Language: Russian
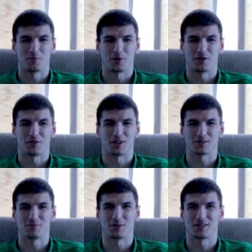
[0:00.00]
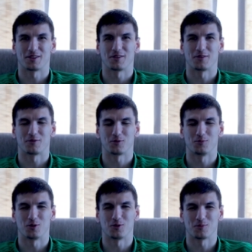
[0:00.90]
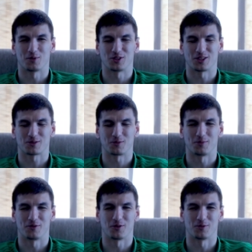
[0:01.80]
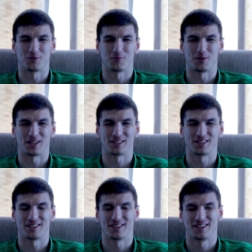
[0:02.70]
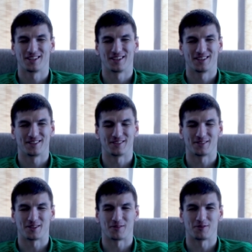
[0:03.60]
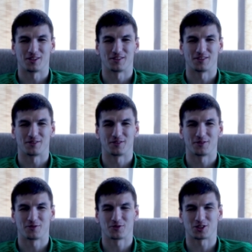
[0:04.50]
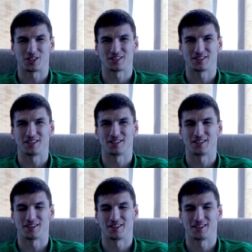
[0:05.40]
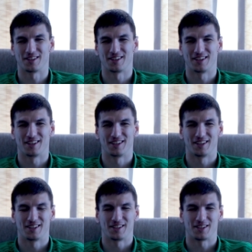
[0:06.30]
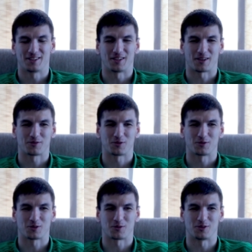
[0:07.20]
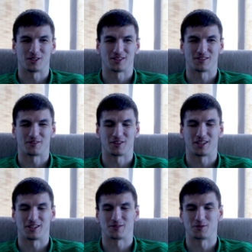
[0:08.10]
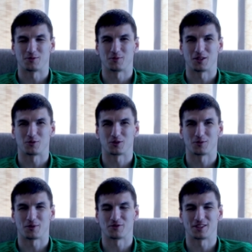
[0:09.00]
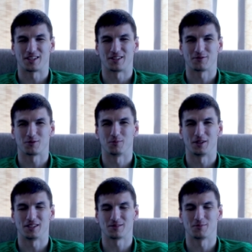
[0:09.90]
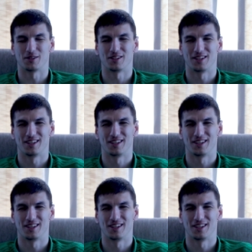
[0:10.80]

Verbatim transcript: Первый раз меня на футбольную площадку привел мой брат, не знаю, в лет в шесть где-то. И так все закрутилось, завертелось. Он у меня тоже профессиональный футболист был.